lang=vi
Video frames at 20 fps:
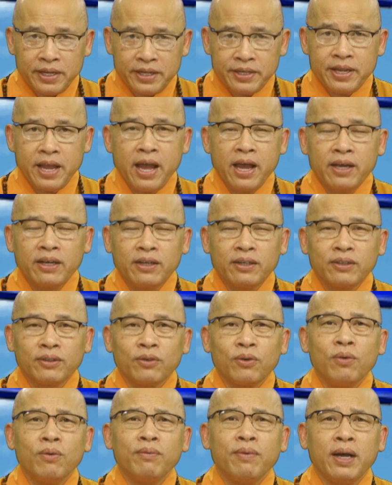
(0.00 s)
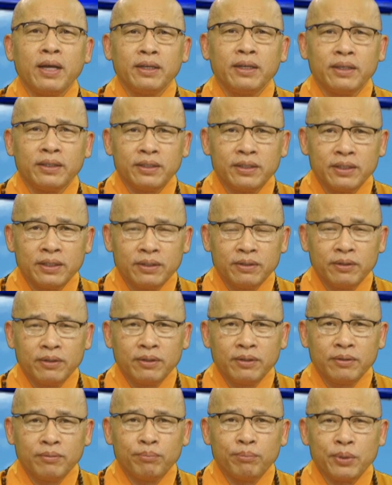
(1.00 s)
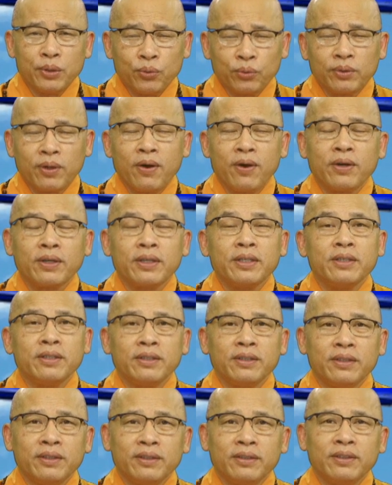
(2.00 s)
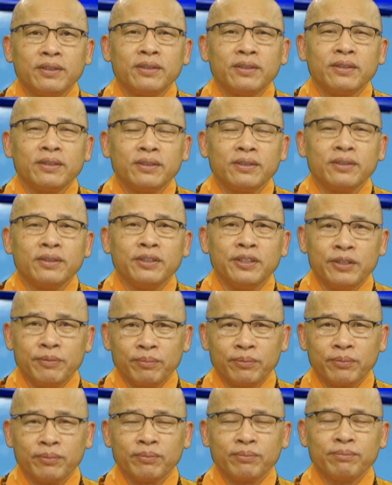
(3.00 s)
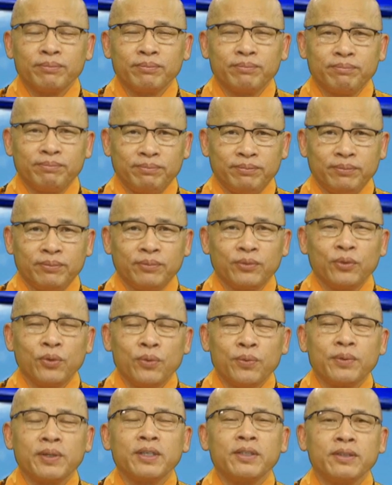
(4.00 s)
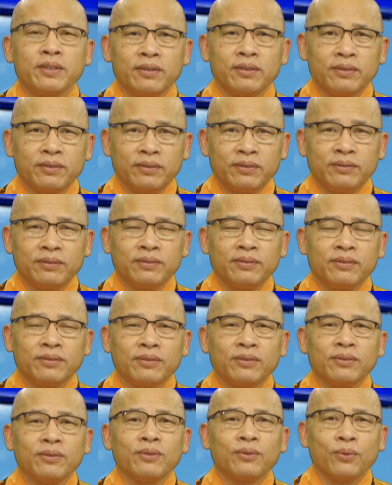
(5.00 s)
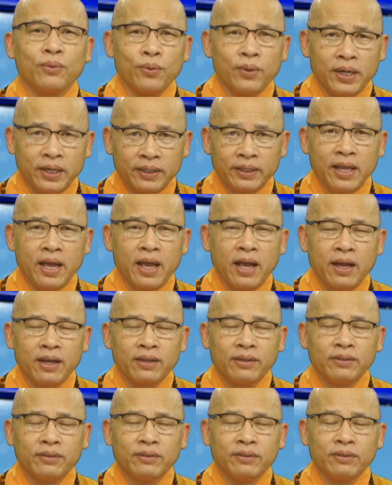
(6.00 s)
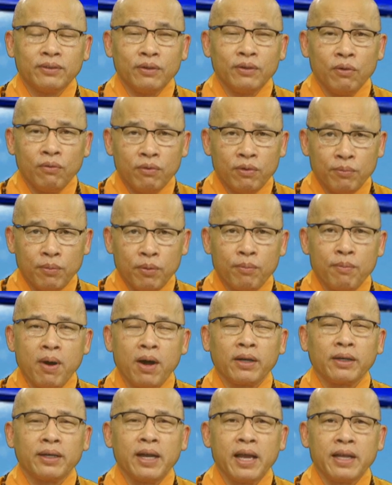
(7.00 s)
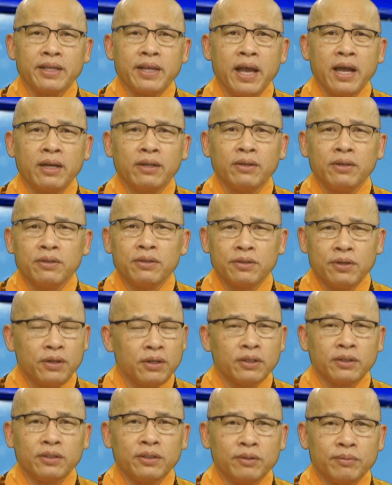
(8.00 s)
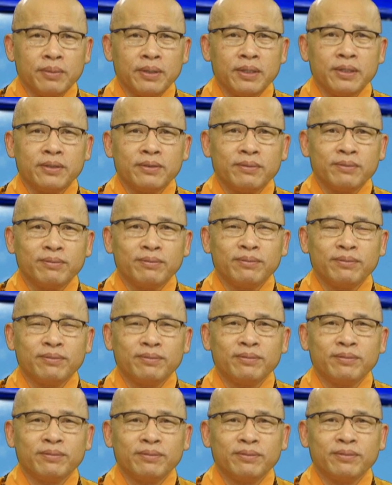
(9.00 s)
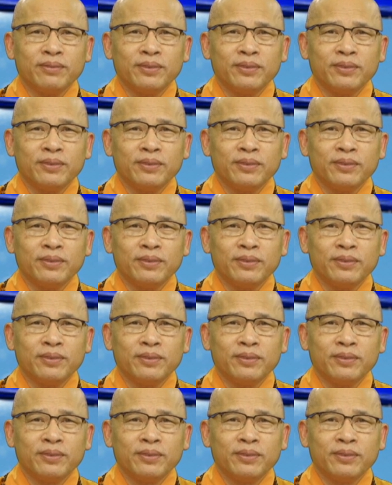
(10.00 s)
của anh ta đối với một bậc đại gia rất là từ bi rất là quảng đại bi trí siêu việt mà anh đến